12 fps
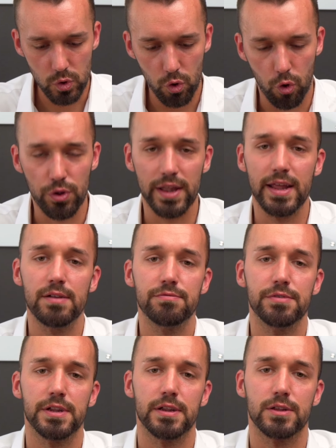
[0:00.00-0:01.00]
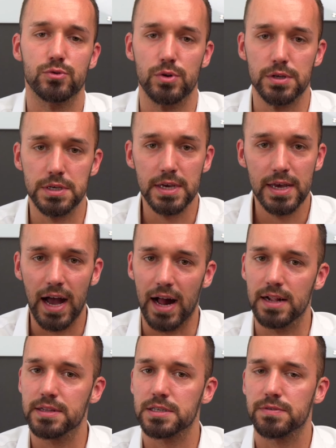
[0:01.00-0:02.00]
Und dann helfen wir dir natürlich,
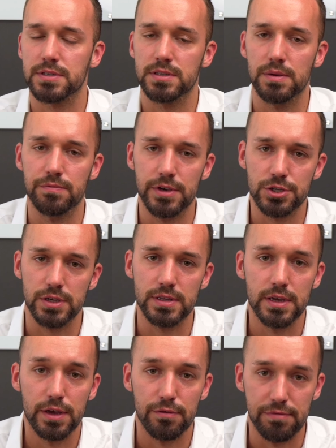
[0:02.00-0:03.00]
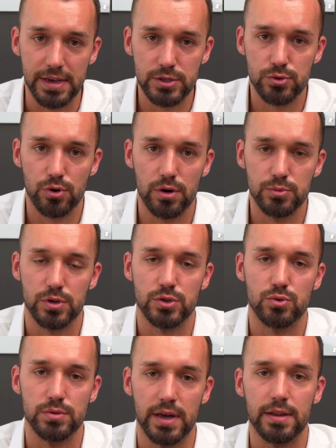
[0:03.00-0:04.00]
all das, was dir im Weg steht, wegzuräumen,
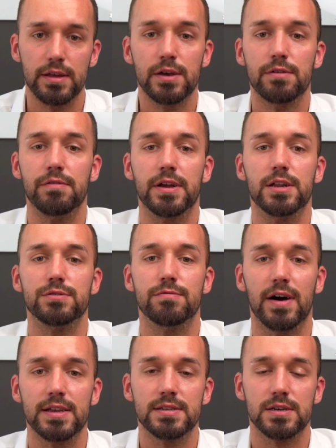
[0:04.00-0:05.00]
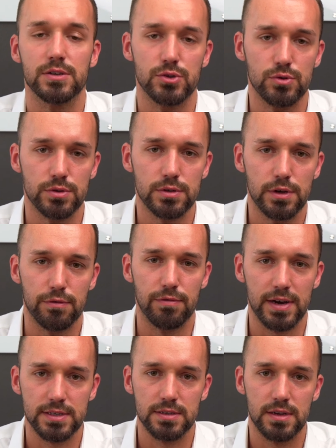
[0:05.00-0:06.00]
sodass du dann wirklich weiter gesund
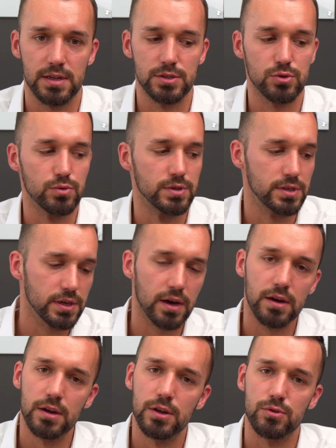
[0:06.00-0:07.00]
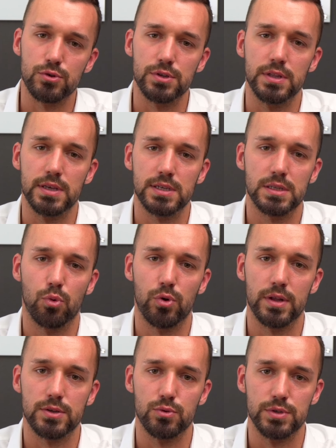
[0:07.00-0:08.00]
wachsen kannst und sicher durch die nächsten
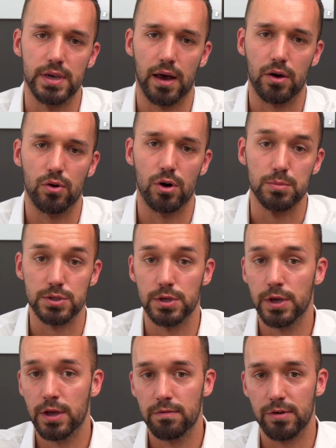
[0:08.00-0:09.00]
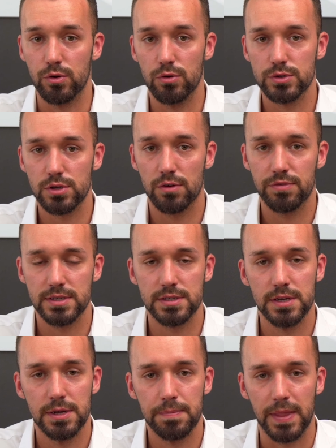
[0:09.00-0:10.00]
Monate und Jahre kommst. Wenn du Lust drauf
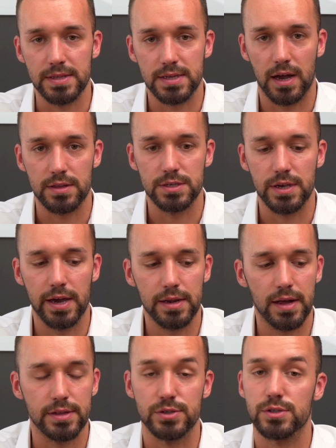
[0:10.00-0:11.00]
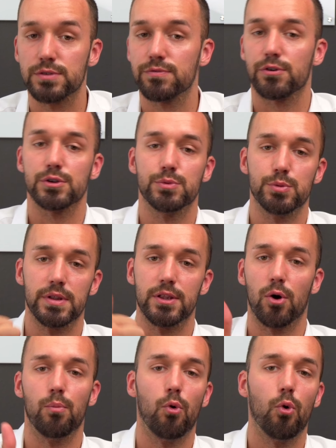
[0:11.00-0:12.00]
hast, dann trag dich ein. Ansonsten freue ich mich über einen
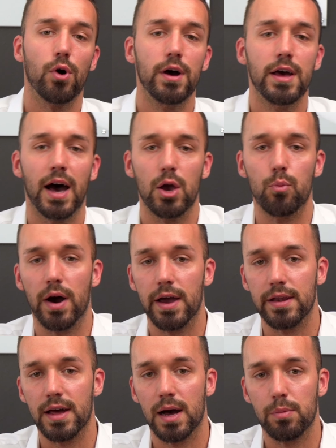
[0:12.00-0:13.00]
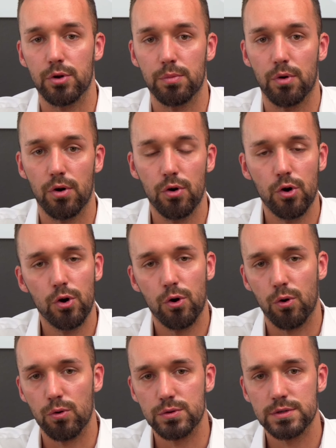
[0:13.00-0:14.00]
Daumen hoch, über ein Abonnement
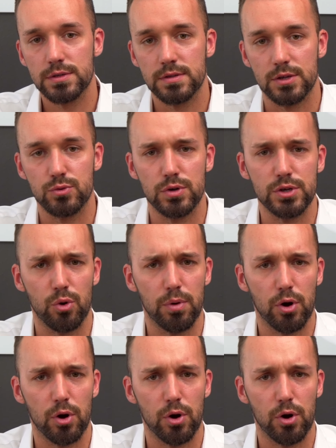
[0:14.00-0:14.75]
und natürlich auch